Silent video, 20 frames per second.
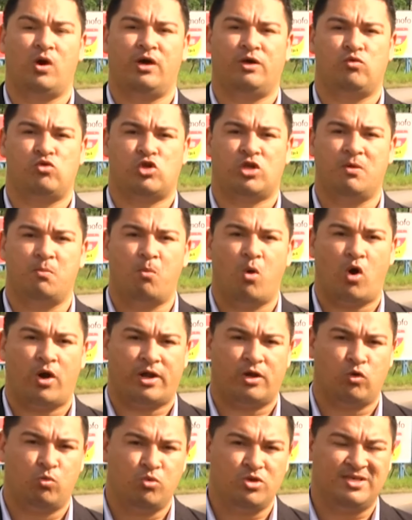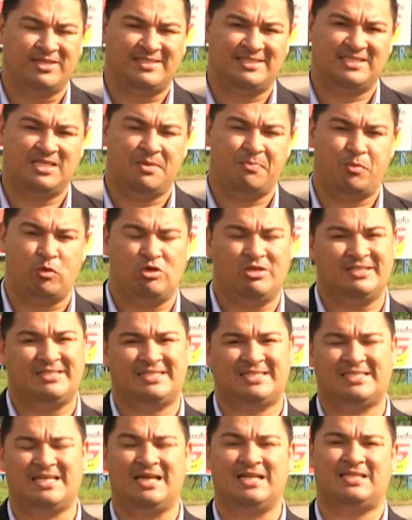anos que mora no município de
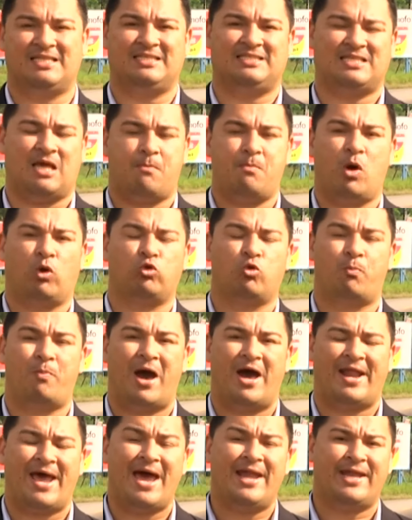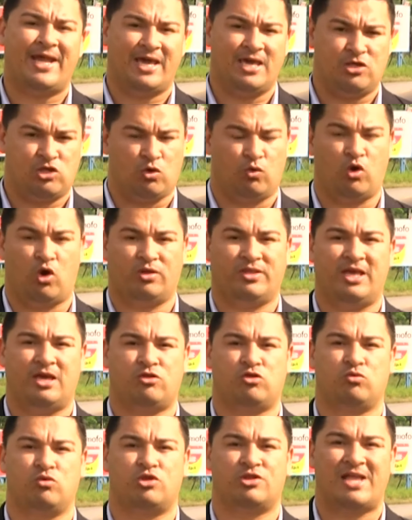Santa Isabel do Pará, na região
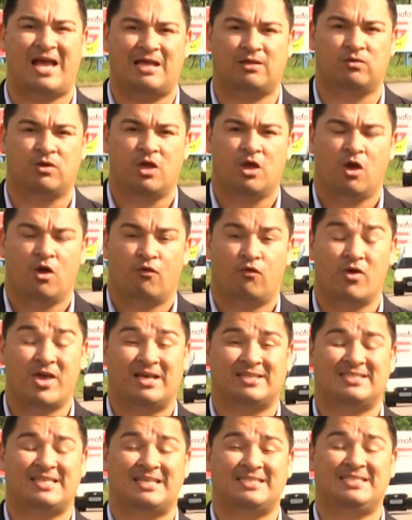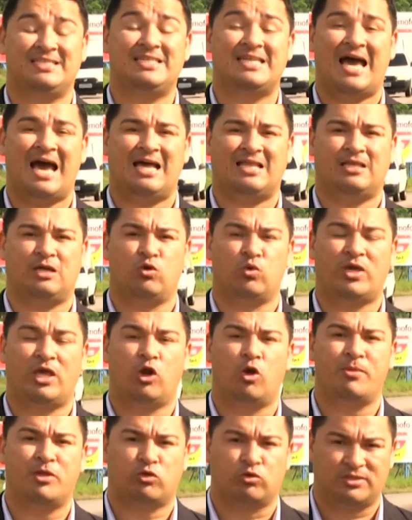nordeste do estado, foi assassinada no
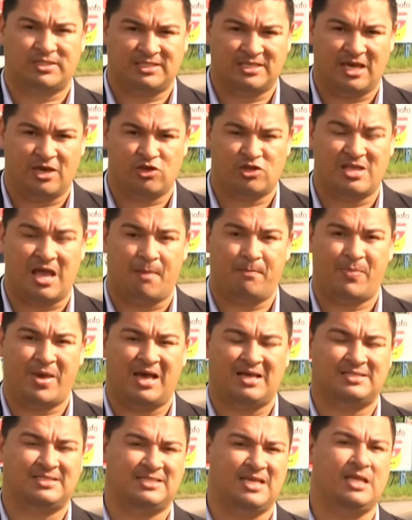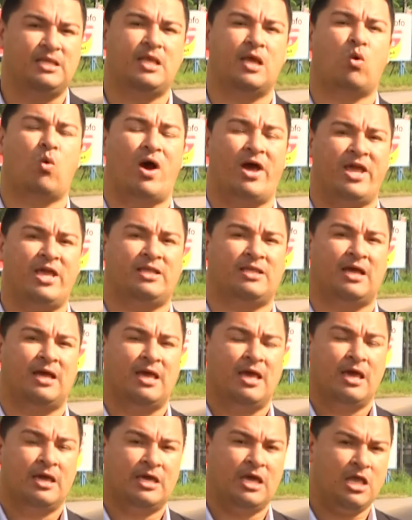quilômetro 6 da pa 140,
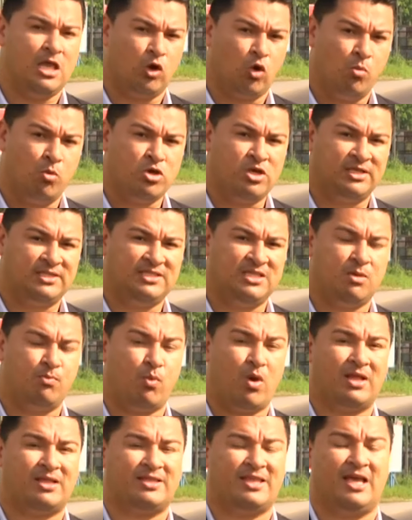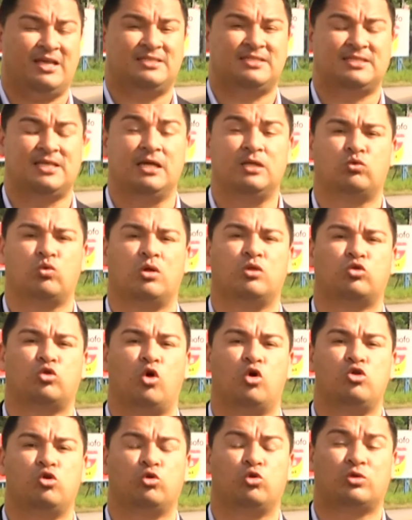que liga o município até Santo
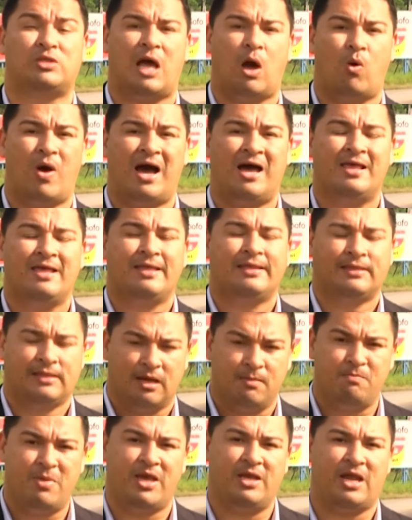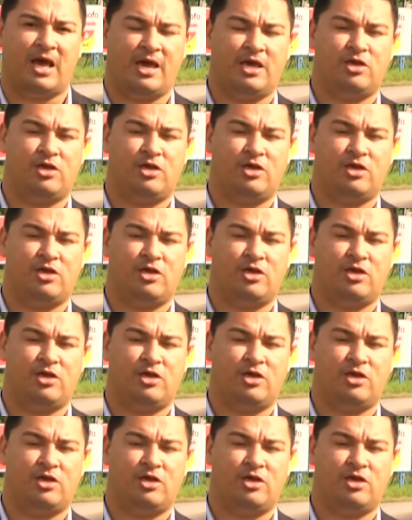Antônio do Tauá, também na